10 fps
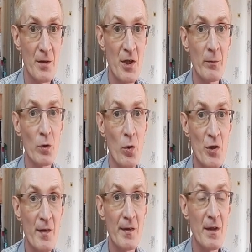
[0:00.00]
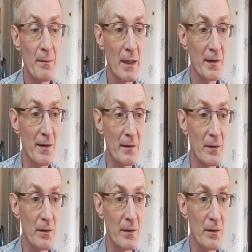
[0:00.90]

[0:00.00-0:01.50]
Чем он хочет заниматься,